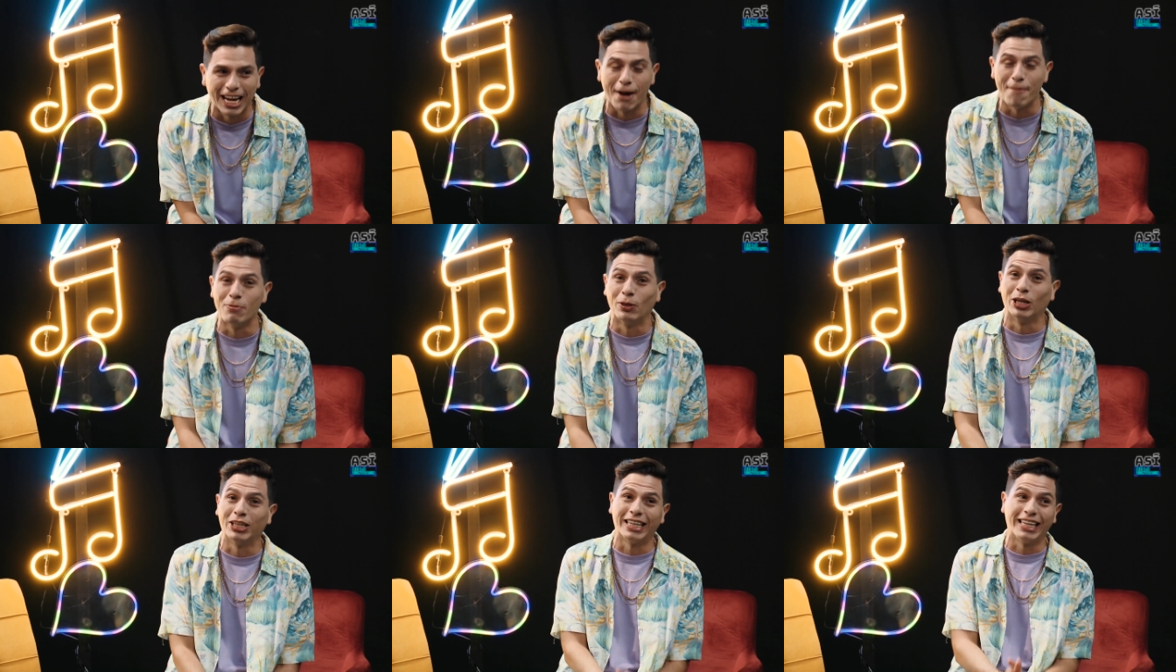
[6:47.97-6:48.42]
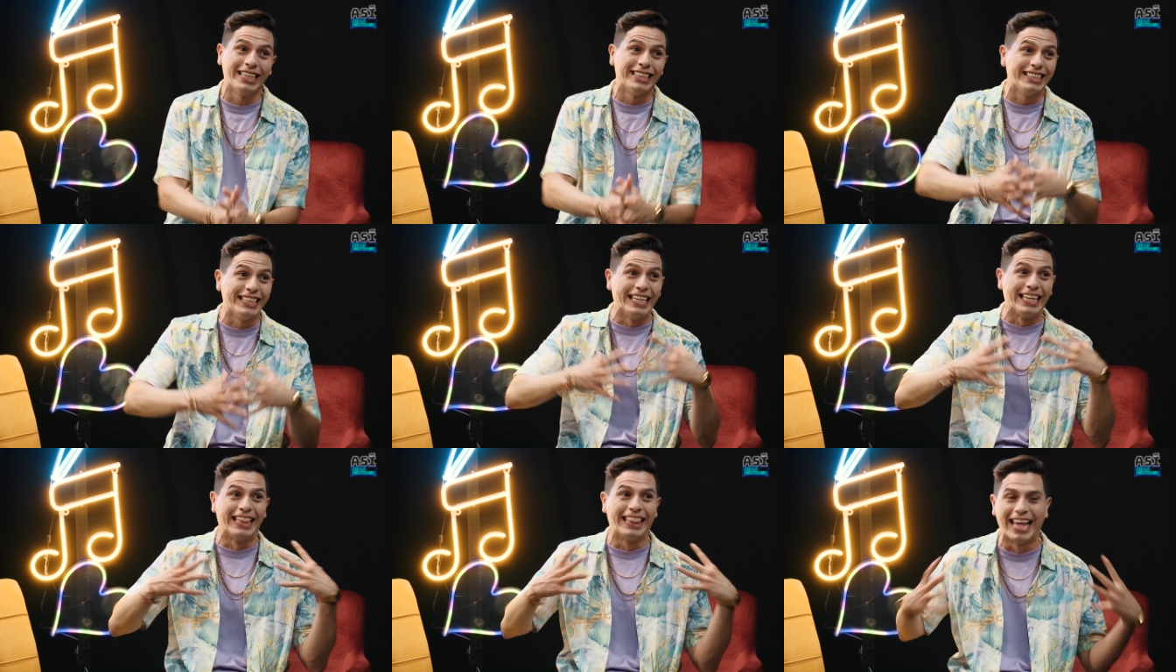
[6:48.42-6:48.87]
no tienes ni
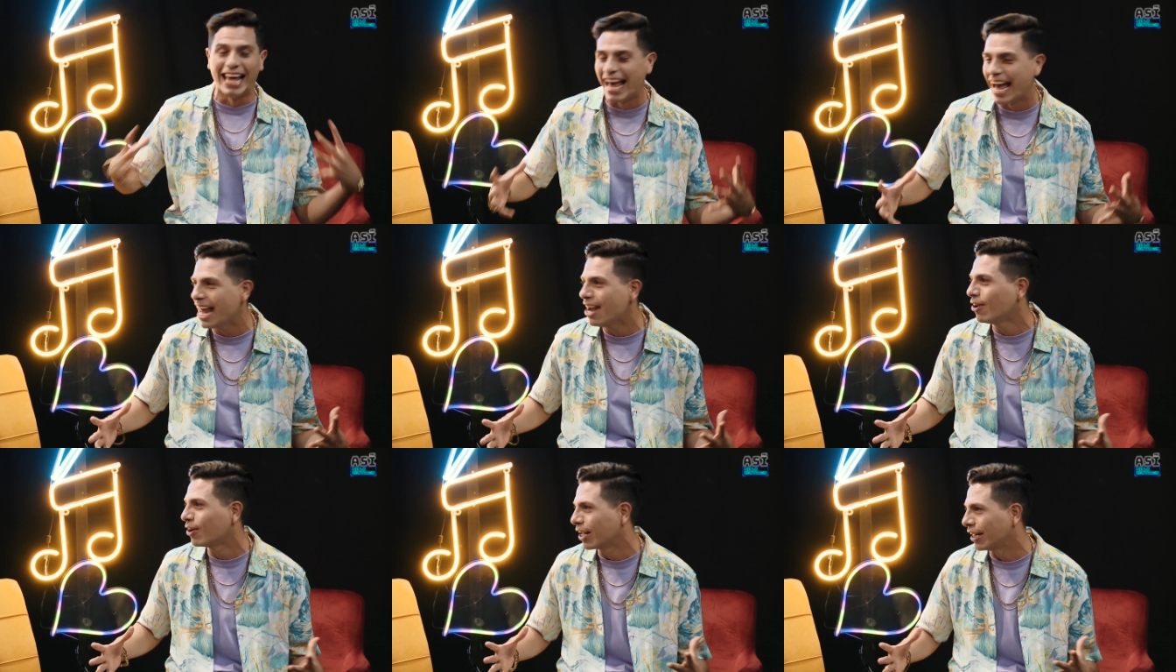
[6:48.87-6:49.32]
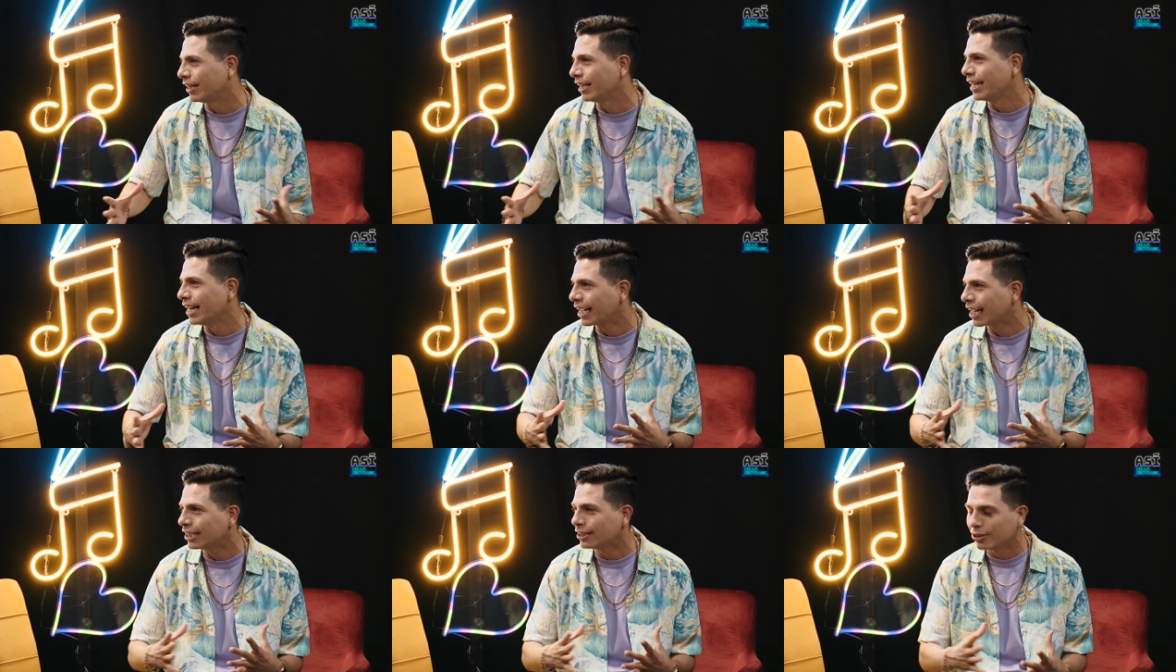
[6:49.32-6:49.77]
idea de lo que
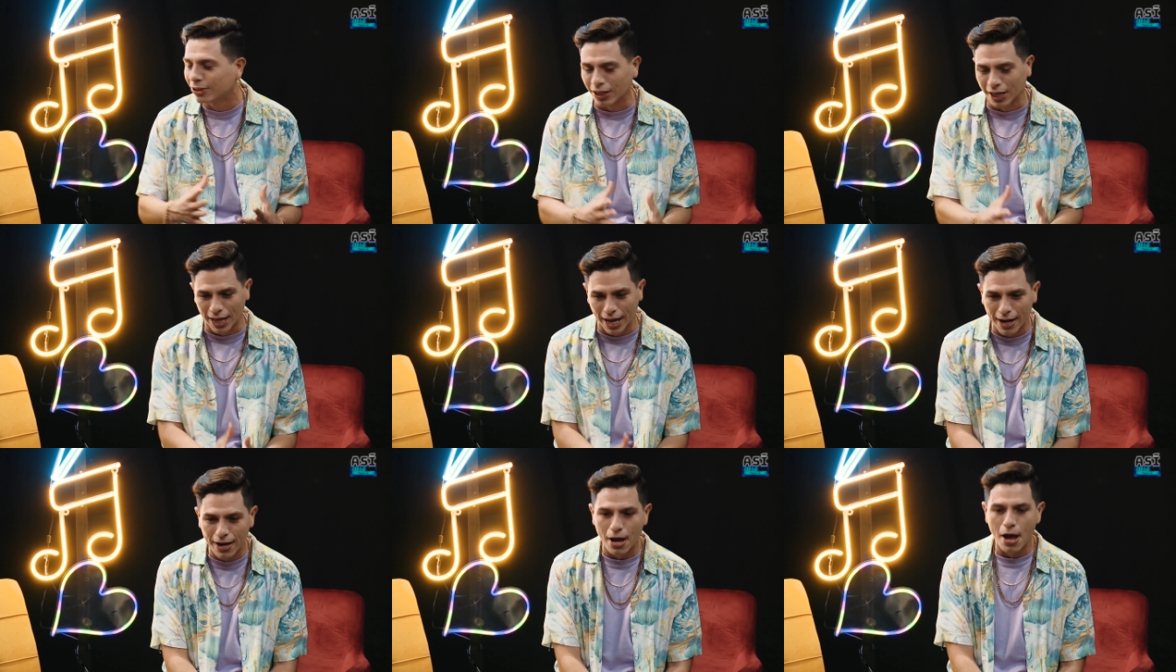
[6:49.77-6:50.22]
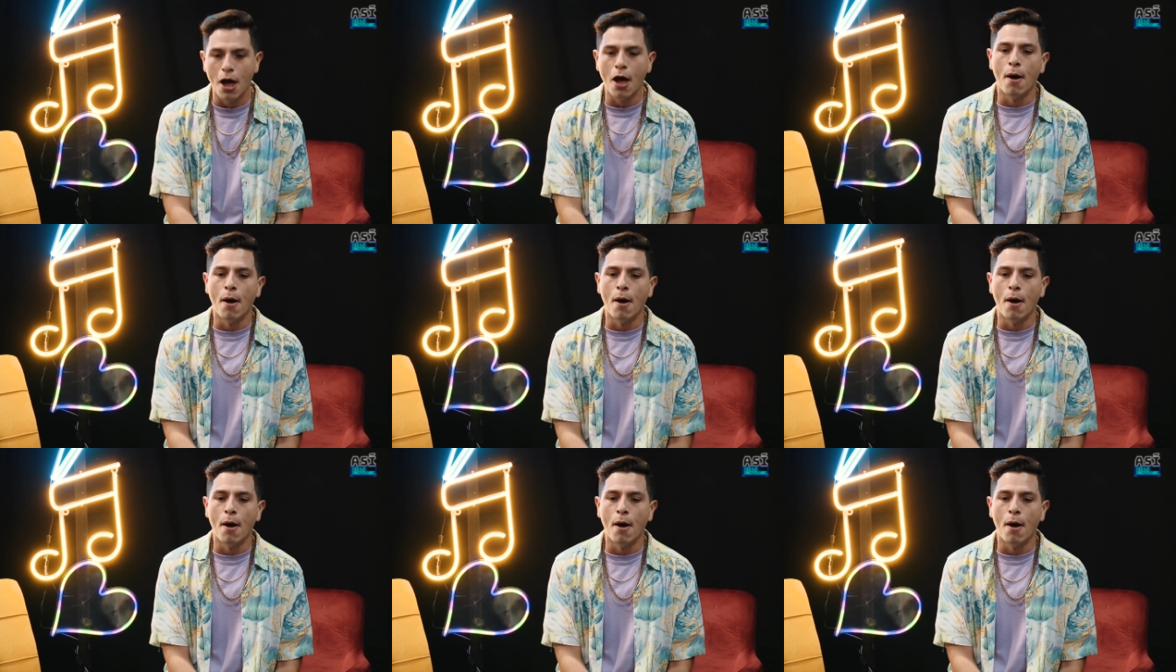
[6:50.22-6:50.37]
tiene que suceder.